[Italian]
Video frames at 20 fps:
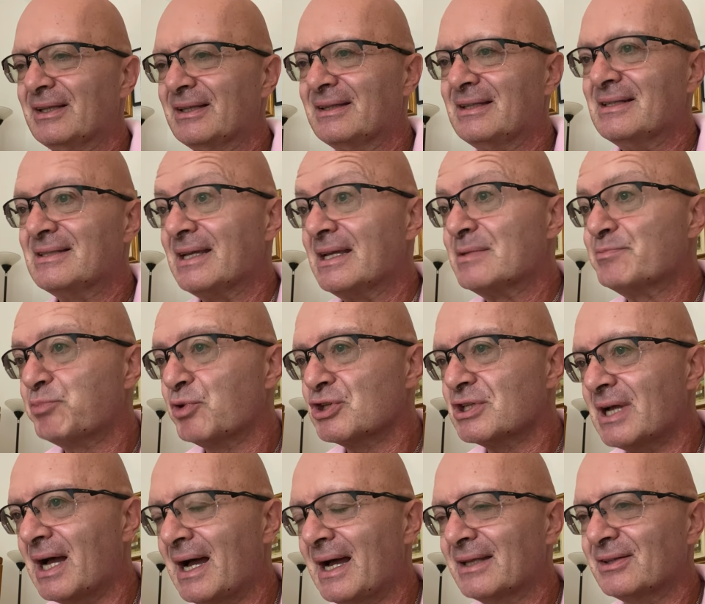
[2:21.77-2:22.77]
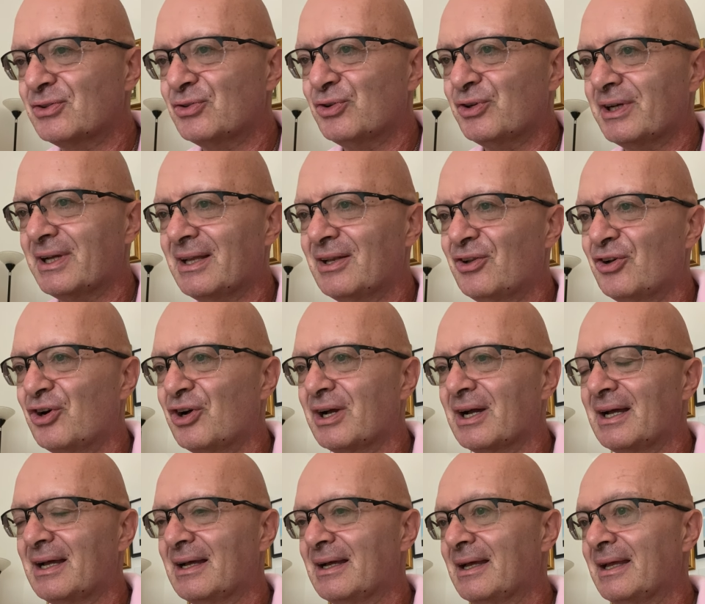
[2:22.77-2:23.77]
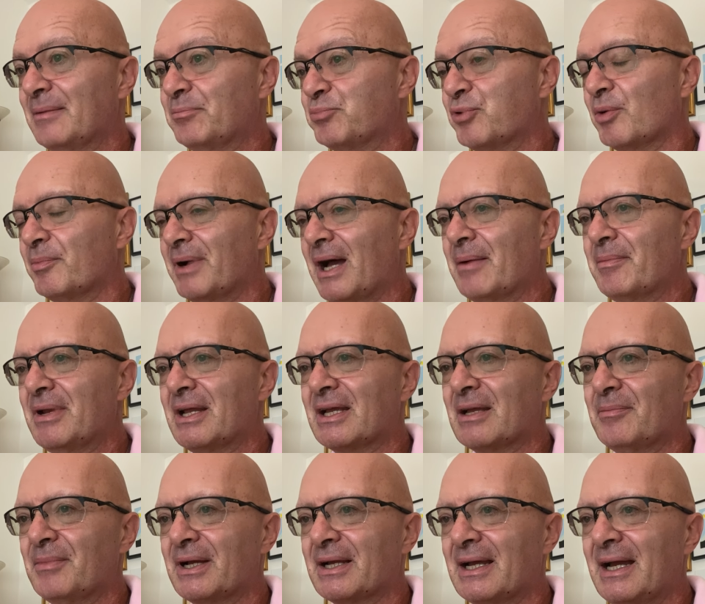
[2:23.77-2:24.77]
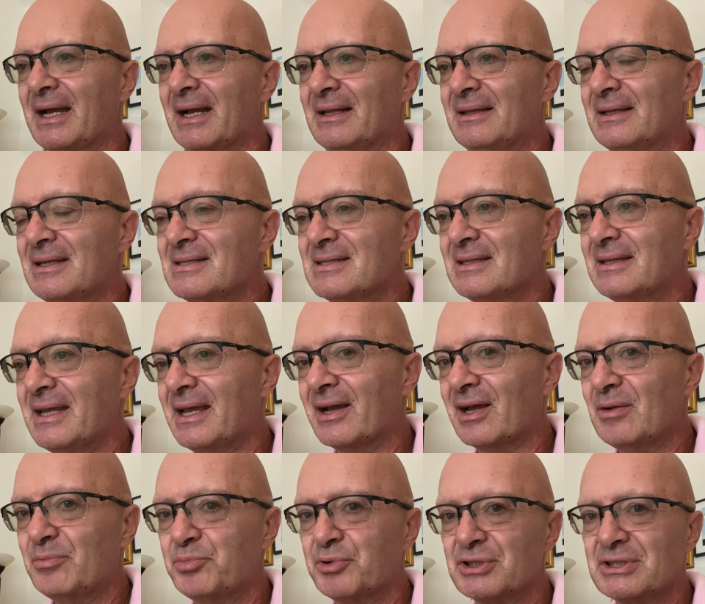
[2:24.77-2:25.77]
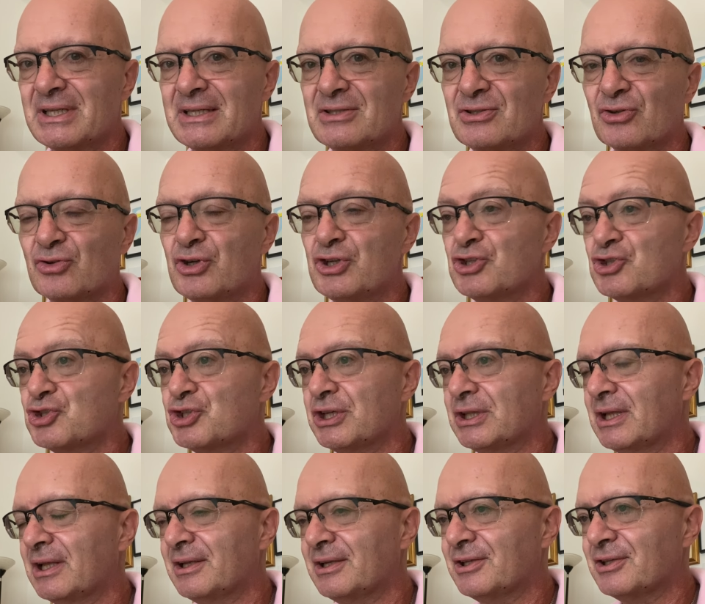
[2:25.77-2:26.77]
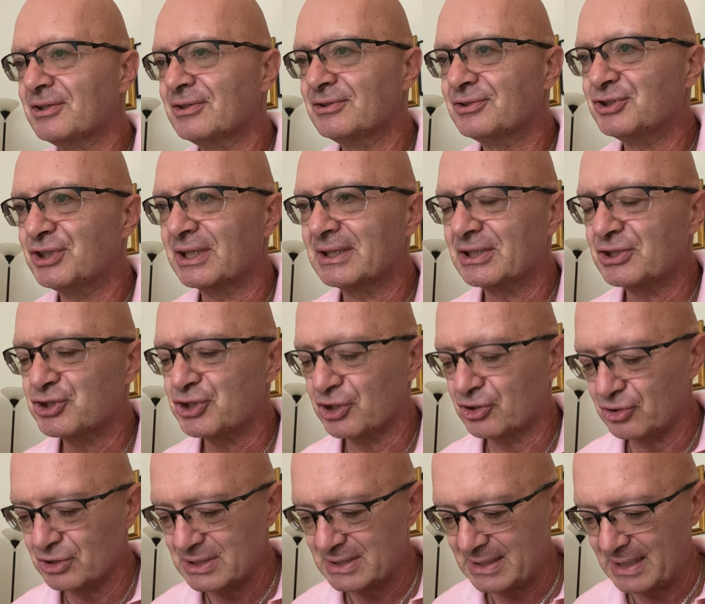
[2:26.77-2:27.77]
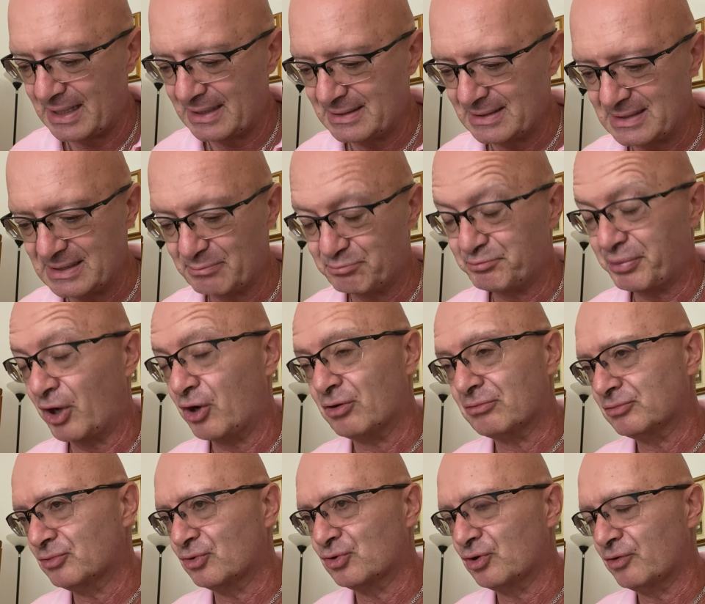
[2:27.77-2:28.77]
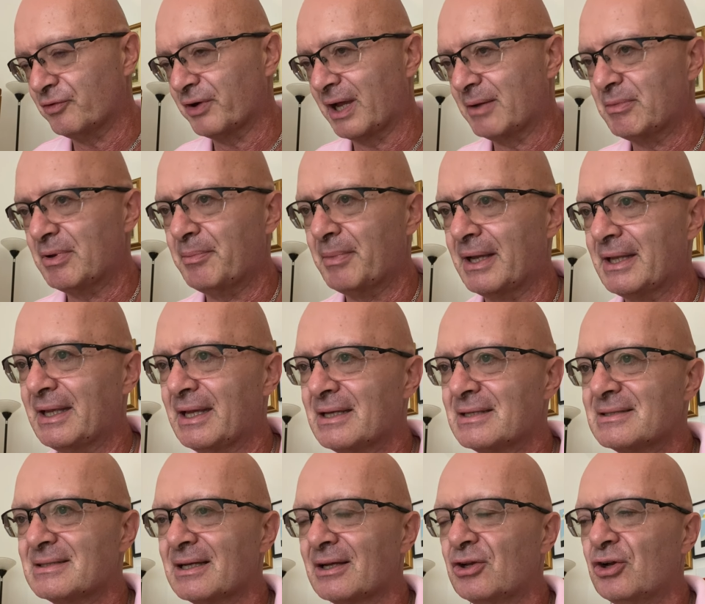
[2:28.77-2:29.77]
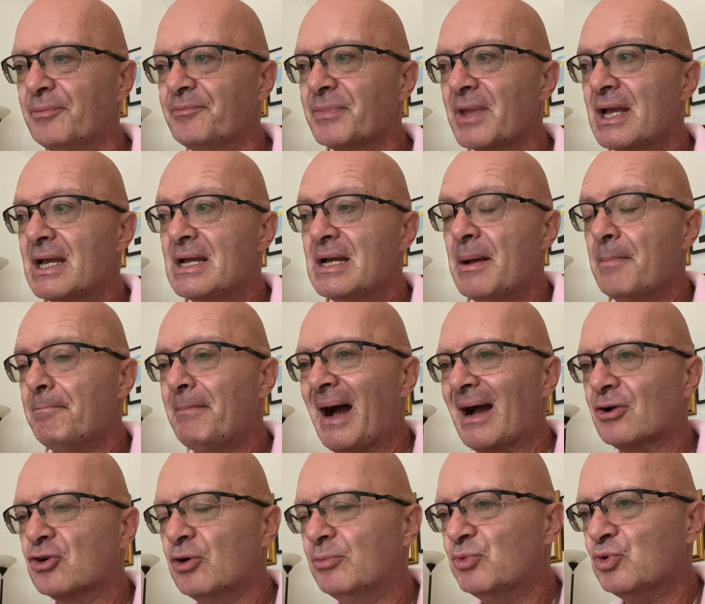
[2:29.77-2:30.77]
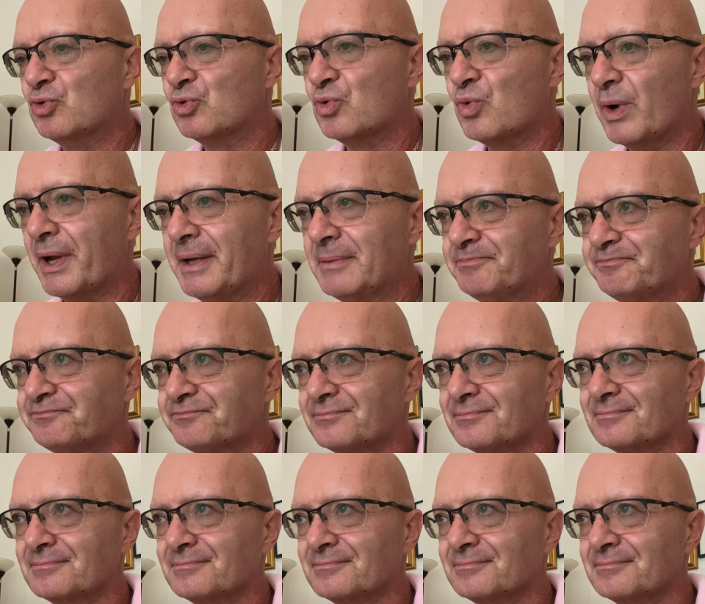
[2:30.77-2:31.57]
ti sei sposato e allora è probabile che magari il desiderio e il possesso coincidano in certe circostanze, però non dovrebbe mai esserlo, ma comunque